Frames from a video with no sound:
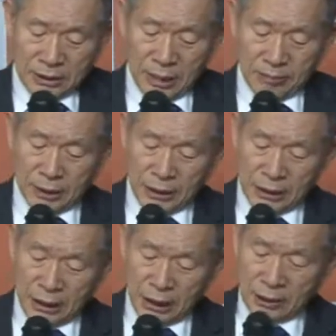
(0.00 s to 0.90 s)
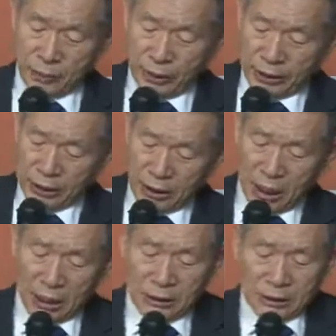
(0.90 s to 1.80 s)
3년의 기간을 보낸
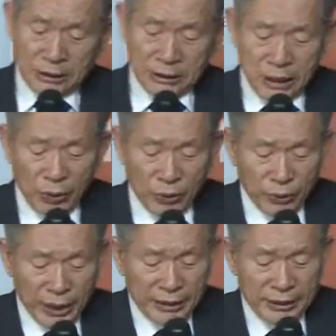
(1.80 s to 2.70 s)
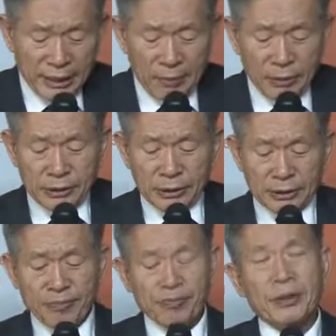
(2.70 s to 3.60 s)
결과 사울에게서 남은
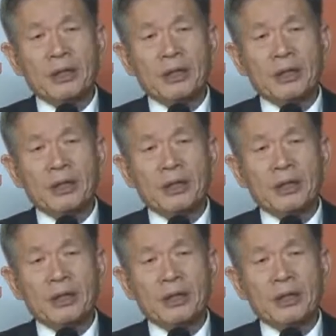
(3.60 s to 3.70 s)
것은